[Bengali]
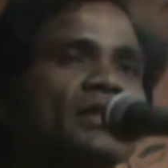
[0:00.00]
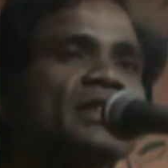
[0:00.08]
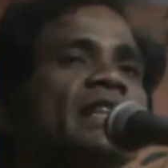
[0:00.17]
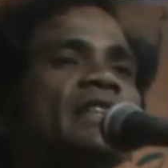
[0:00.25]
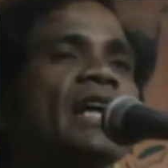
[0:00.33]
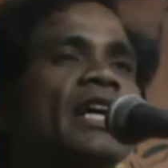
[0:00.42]

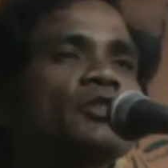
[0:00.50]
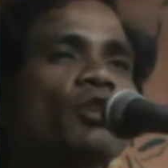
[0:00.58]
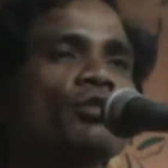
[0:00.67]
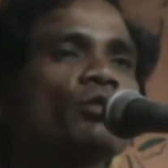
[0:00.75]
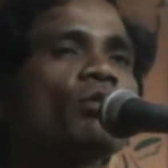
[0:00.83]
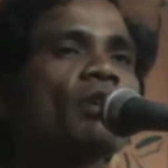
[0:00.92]
চিন্তার
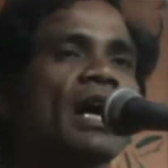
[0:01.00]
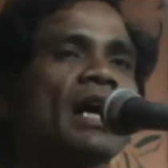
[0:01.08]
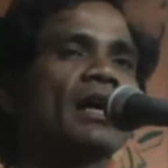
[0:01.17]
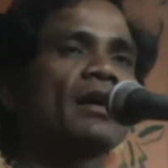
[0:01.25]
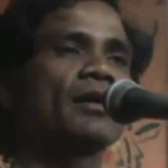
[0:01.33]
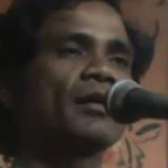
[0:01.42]
যতগুলা
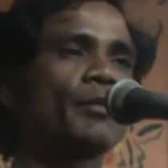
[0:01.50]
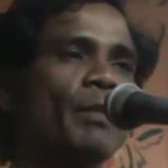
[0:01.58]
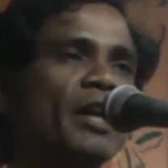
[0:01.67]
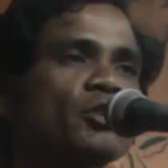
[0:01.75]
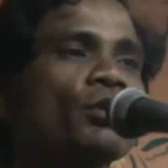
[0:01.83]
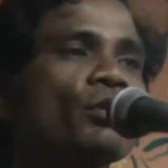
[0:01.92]

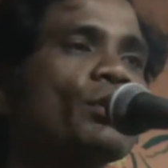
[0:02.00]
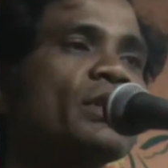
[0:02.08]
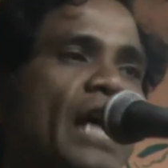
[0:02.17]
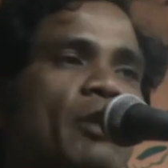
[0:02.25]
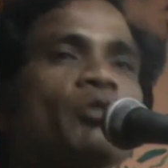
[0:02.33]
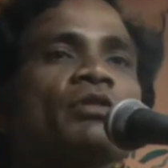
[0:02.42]
পার্থক্যই
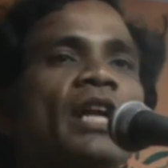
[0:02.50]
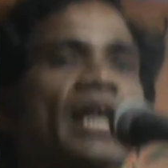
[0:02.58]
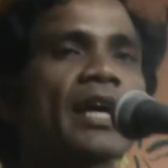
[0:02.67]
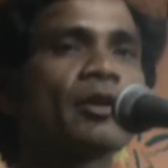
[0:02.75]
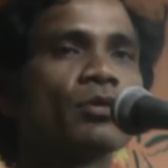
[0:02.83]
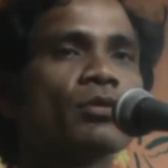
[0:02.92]
থাকুক না
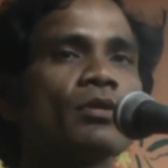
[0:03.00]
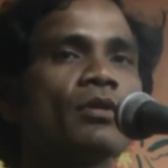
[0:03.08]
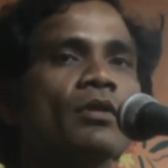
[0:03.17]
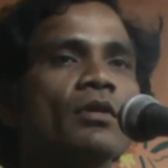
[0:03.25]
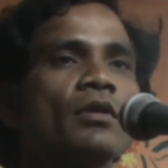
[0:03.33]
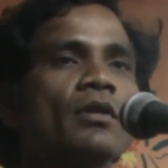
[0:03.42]
কেন
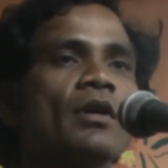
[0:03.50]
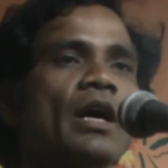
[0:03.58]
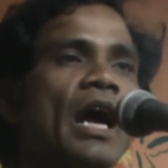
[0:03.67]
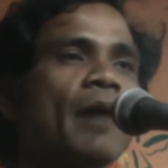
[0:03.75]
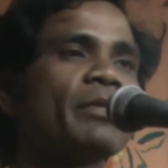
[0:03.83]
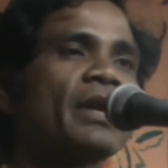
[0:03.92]

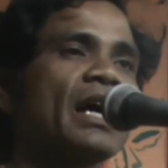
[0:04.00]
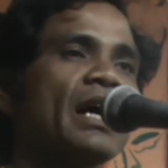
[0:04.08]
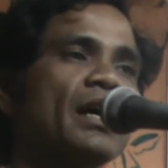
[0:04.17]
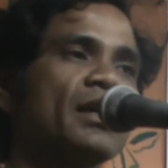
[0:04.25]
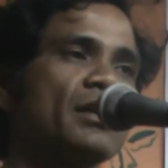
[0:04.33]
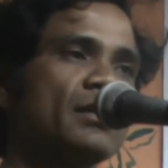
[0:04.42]
আমরা
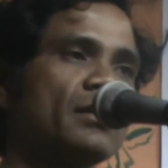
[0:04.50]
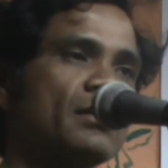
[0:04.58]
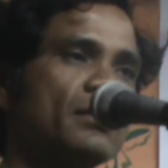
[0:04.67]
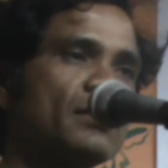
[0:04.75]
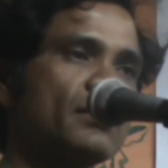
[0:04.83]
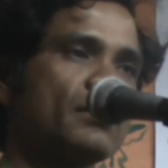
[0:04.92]

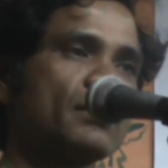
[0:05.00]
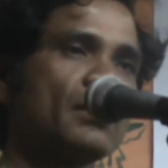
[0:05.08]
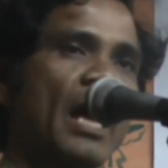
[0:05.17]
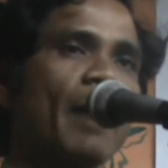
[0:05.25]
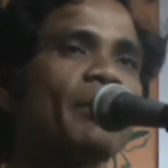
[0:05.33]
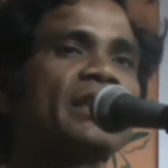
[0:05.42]

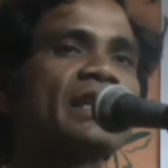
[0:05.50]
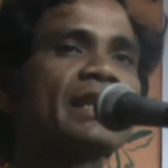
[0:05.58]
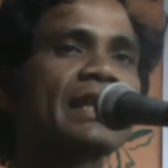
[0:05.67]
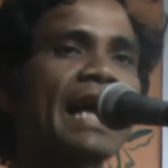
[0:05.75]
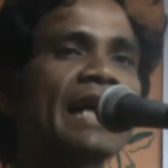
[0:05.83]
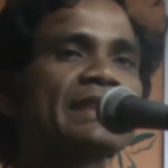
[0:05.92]
আমাদের
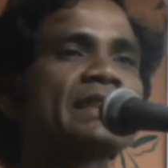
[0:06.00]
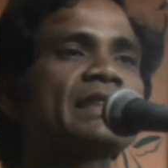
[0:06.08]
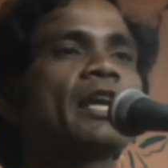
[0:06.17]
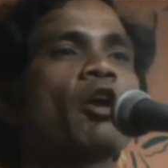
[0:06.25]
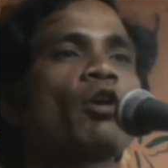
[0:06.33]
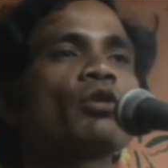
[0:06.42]

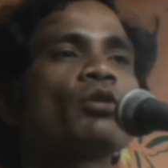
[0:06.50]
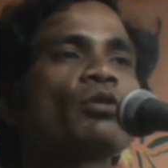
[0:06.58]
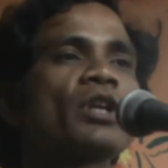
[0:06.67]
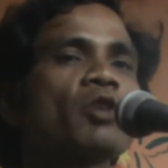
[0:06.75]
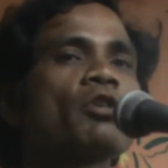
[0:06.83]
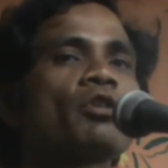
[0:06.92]
কাজকে লক্ষ্য
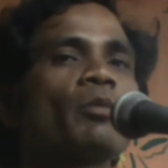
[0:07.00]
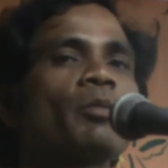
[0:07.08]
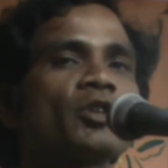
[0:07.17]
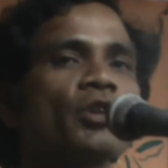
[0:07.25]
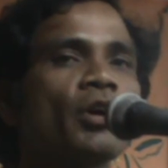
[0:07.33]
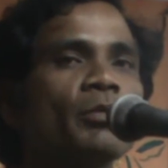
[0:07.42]
করে
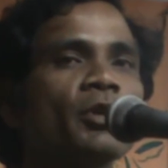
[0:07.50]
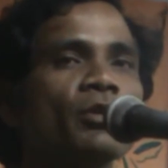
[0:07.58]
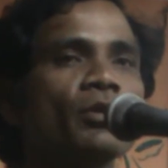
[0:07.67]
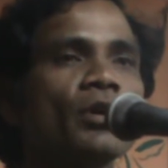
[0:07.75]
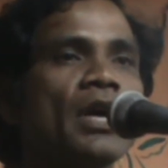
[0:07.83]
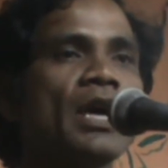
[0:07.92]
ঐক্যবদ্ধ হব
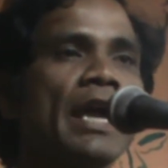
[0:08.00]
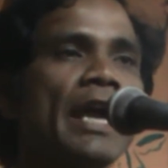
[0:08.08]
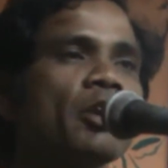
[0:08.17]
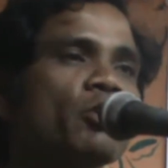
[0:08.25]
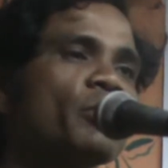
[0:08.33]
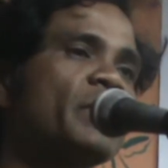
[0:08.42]

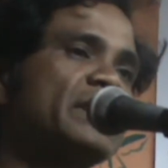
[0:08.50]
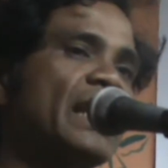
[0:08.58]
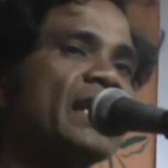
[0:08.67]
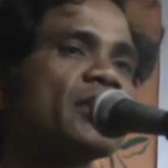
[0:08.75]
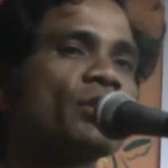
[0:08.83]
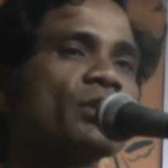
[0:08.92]
এই
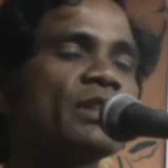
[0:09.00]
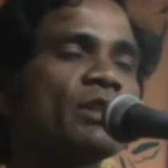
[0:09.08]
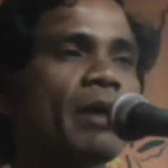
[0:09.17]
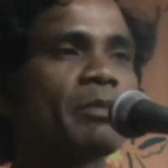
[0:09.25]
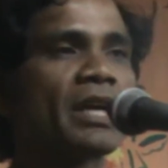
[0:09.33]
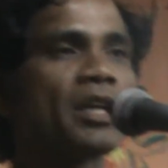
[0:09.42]
জায়গা থেকে যদি
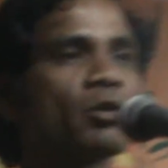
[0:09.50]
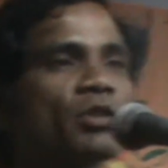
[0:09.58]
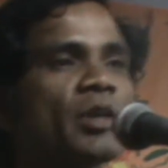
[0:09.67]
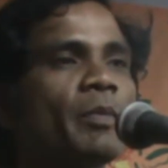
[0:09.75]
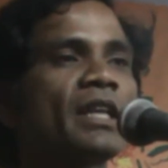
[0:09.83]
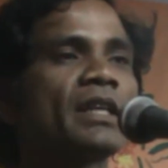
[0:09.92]
আমরা
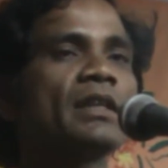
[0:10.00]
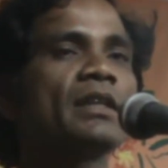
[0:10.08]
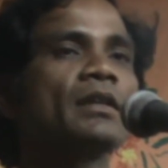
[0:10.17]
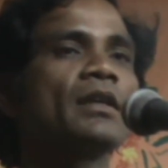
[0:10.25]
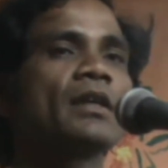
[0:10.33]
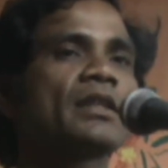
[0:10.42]
এগোতে পারি
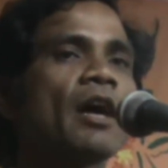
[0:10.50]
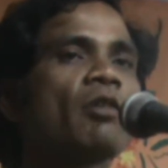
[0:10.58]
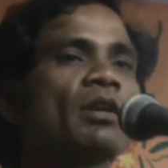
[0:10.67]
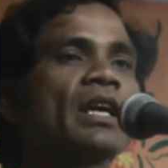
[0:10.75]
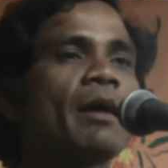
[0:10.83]
তাহলে